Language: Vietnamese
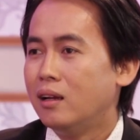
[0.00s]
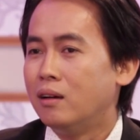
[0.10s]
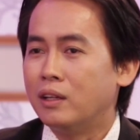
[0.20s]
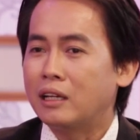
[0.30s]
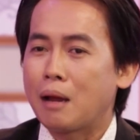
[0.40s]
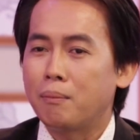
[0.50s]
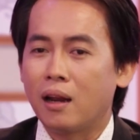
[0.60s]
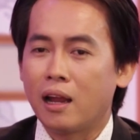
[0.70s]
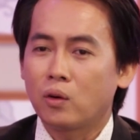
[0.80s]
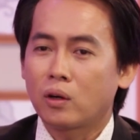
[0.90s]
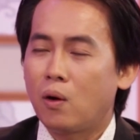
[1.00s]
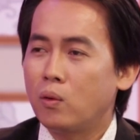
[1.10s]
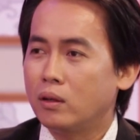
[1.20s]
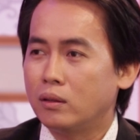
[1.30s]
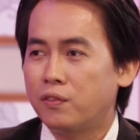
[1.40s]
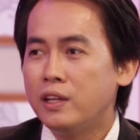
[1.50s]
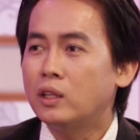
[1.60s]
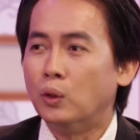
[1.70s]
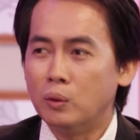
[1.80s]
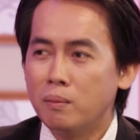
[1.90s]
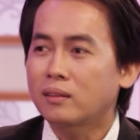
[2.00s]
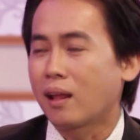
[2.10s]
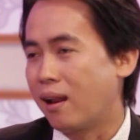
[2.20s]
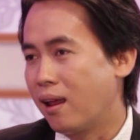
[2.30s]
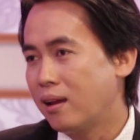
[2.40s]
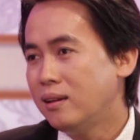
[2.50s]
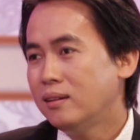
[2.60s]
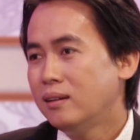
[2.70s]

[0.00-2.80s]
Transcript: À, Việt Nam mình hay có câu là phi tưởng bất thành lễ